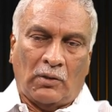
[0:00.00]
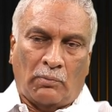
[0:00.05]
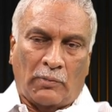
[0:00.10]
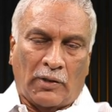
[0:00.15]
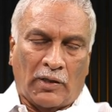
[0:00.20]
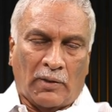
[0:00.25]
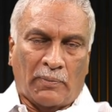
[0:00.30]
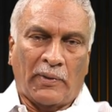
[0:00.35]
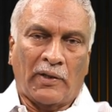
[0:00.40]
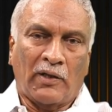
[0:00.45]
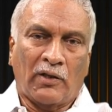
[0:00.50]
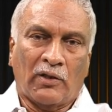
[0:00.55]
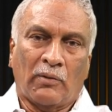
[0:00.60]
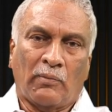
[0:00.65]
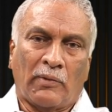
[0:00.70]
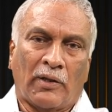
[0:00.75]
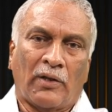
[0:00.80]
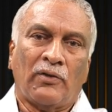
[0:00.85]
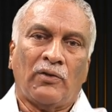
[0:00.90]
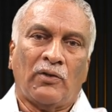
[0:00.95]
మన పనేదో
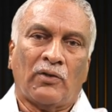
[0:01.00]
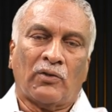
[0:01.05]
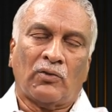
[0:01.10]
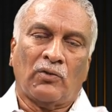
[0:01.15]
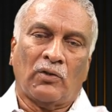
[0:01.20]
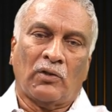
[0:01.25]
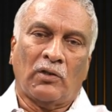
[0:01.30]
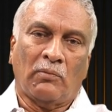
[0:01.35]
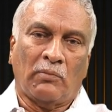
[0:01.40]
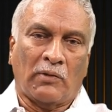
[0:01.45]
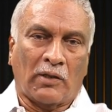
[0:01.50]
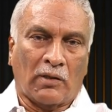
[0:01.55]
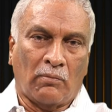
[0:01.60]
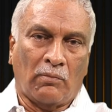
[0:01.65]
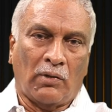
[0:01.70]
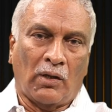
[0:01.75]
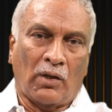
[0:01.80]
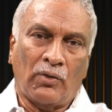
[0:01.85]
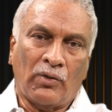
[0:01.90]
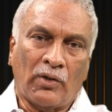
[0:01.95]
మనం చేసుకుంటే మనం
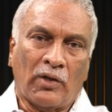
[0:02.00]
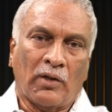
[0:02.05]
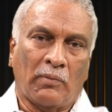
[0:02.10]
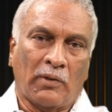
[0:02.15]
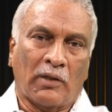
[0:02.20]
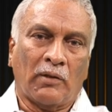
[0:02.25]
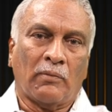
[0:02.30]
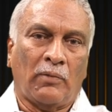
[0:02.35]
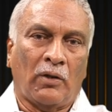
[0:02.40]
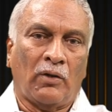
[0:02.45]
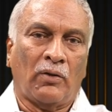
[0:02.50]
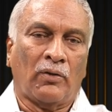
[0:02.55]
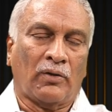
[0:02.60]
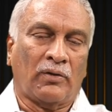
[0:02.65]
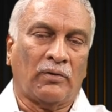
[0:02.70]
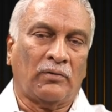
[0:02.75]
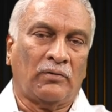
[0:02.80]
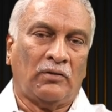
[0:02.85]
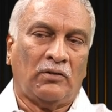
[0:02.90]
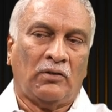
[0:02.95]
బాగుంటే మనకు
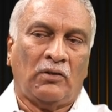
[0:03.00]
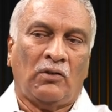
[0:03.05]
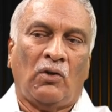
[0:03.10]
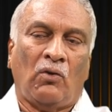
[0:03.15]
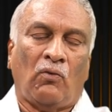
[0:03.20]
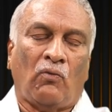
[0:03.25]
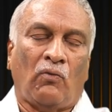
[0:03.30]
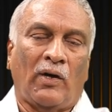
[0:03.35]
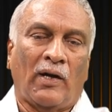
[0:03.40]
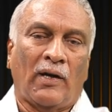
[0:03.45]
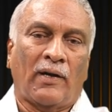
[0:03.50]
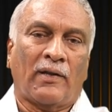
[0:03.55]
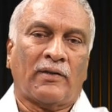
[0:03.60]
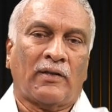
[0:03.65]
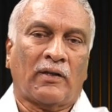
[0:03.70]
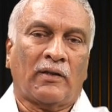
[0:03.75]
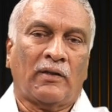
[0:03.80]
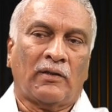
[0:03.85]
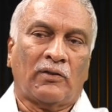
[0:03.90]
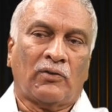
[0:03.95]
బాగుంటాం వాళ్ళ
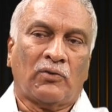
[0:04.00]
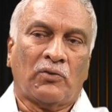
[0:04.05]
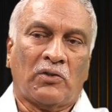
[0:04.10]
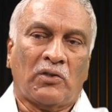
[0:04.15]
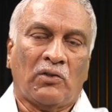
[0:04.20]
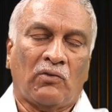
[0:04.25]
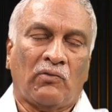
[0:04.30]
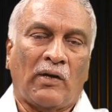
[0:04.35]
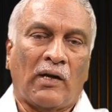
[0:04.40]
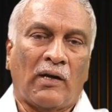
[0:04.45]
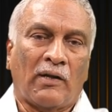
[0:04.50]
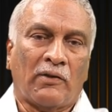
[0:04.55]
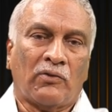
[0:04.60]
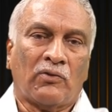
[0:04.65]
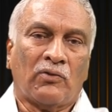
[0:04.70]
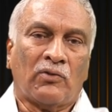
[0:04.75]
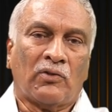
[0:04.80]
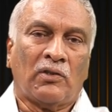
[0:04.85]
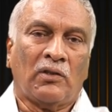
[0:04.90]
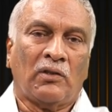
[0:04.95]
సంగతి చూసి వాళ్ళని
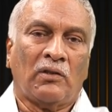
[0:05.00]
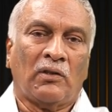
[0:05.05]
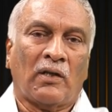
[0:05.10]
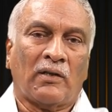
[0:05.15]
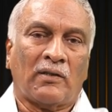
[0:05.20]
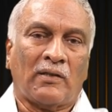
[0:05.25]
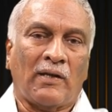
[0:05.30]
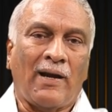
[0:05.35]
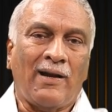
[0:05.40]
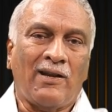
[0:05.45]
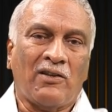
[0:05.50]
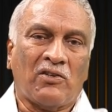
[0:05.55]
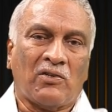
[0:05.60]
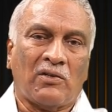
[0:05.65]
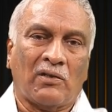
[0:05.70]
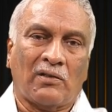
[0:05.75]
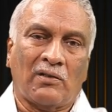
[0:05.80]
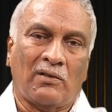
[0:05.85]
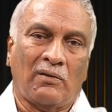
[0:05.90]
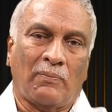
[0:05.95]
చూసి ఆ
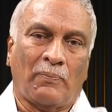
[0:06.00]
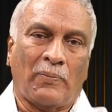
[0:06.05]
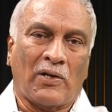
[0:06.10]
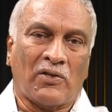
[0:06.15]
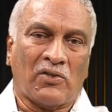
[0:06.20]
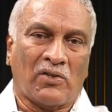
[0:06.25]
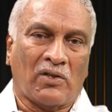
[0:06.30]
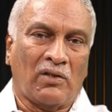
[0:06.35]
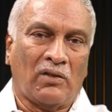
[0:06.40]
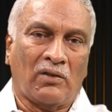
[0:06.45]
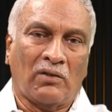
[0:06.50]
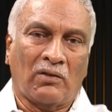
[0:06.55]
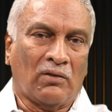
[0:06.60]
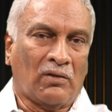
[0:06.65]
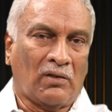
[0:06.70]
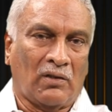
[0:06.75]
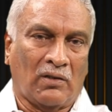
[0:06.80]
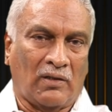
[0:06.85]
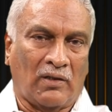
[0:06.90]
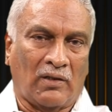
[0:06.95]
శాడిస్టిక్ ప్లెజర్ ఏంటో
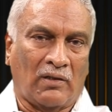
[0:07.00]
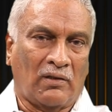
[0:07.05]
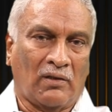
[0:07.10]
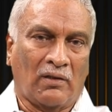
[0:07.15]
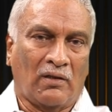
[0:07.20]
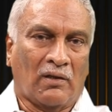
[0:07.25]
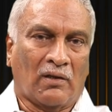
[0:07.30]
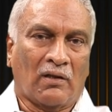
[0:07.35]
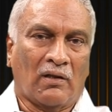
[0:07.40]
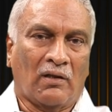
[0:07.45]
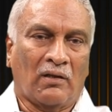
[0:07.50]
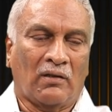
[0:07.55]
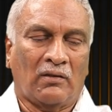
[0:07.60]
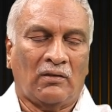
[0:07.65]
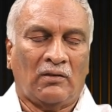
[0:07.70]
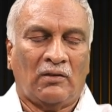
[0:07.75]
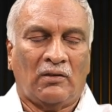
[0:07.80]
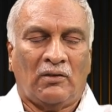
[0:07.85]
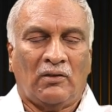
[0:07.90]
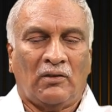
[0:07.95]
నాకు అర్థం కావట్లేదు
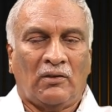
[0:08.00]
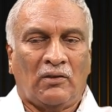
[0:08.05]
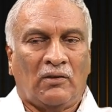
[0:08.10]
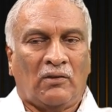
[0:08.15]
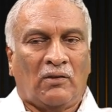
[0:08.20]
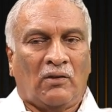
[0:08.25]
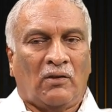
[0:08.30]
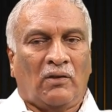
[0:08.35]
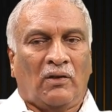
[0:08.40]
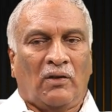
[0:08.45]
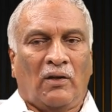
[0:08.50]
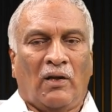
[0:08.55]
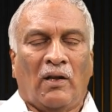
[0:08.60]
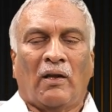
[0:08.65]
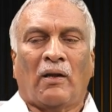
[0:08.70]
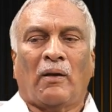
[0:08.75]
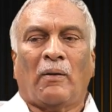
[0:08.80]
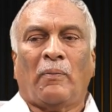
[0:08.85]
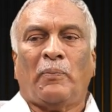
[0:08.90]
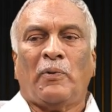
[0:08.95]

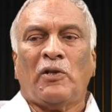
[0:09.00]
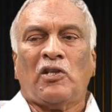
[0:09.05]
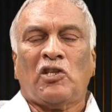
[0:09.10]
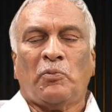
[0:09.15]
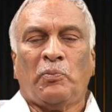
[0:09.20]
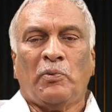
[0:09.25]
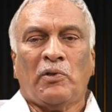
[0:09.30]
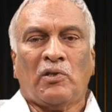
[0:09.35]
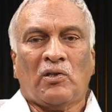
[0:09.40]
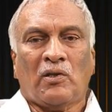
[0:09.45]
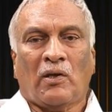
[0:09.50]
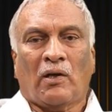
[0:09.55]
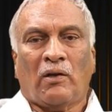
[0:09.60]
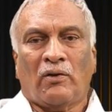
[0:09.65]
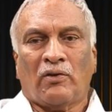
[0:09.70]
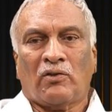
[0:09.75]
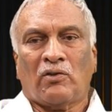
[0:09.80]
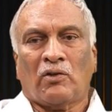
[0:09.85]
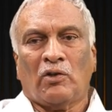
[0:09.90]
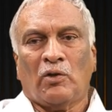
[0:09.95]
ఇలా పిచ్చి పిచ్చి
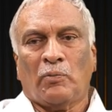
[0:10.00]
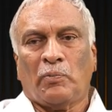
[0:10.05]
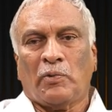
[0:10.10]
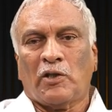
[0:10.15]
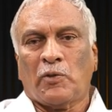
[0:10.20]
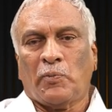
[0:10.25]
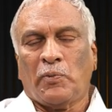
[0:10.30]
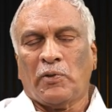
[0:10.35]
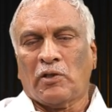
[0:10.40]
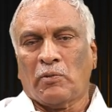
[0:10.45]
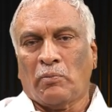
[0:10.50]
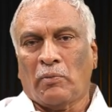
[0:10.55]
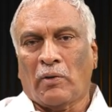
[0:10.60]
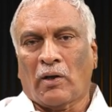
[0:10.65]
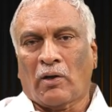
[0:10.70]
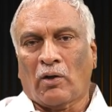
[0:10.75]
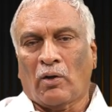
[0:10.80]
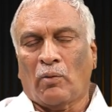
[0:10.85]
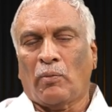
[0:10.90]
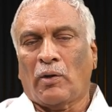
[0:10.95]
ఆలోచనలు పిచ్చి పిచ్చి
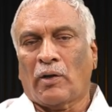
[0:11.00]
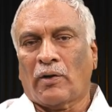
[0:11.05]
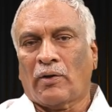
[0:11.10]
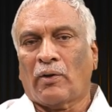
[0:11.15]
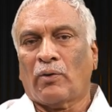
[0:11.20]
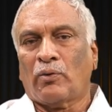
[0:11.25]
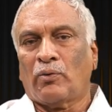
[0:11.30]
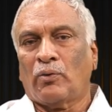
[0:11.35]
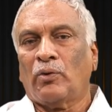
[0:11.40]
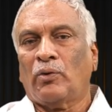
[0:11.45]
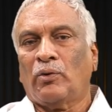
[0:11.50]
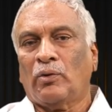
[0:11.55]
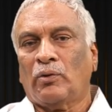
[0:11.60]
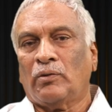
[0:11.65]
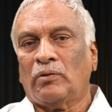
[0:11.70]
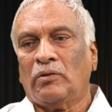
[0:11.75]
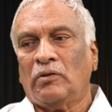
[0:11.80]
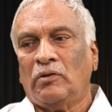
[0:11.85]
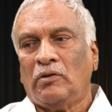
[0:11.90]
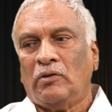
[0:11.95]
మాటలు మాట్లాడుకుంటూ
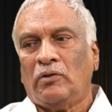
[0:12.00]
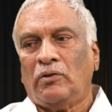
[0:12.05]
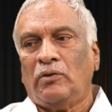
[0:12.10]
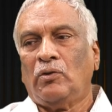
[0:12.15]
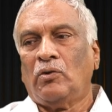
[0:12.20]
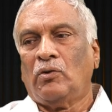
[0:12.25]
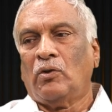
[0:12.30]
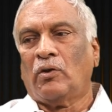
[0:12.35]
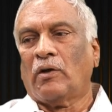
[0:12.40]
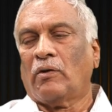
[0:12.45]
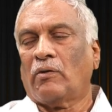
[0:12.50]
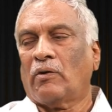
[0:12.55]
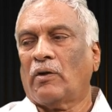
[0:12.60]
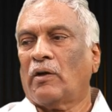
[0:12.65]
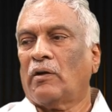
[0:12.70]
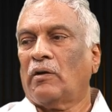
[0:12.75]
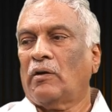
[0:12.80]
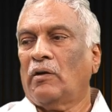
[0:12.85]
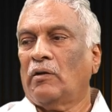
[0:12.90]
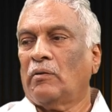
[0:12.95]
ఇంకోడెవడో
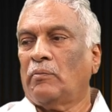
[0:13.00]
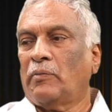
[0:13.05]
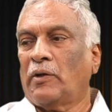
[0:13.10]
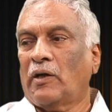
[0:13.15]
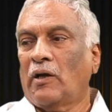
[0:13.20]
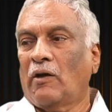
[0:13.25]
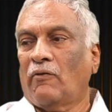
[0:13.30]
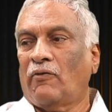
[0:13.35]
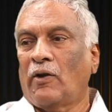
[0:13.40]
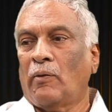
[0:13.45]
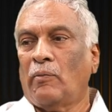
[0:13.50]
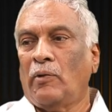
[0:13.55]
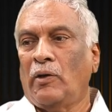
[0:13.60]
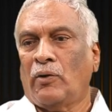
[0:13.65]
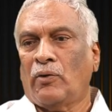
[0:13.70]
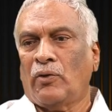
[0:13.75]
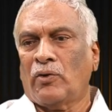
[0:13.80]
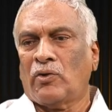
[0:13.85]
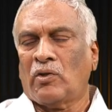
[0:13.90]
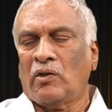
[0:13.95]
అంటాడు మెగా
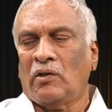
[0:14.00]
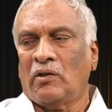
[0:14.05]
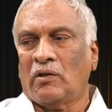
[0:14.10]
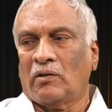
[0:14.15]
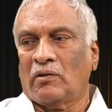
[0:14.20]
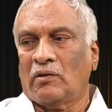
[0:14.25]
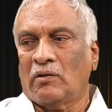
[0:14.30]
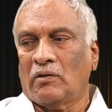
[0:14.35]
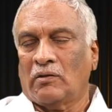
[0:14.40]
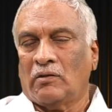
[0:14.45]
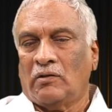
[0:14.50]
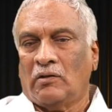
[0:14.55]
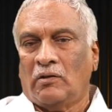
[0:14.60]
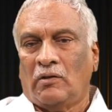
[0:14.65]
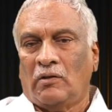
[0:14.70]
ఫ్యామిలీకి వచ్చినాయి అంటాడు